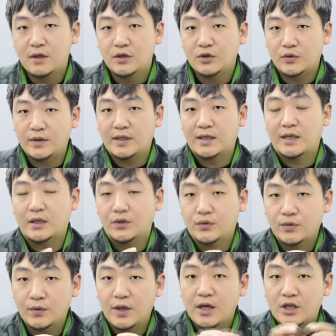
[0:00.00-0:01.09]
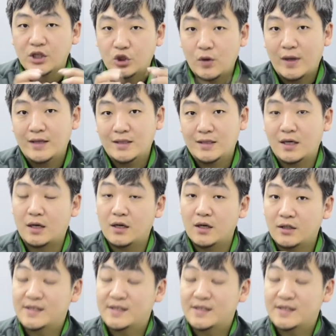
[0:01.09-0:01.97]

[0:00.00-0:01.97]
去跟大家去算一下，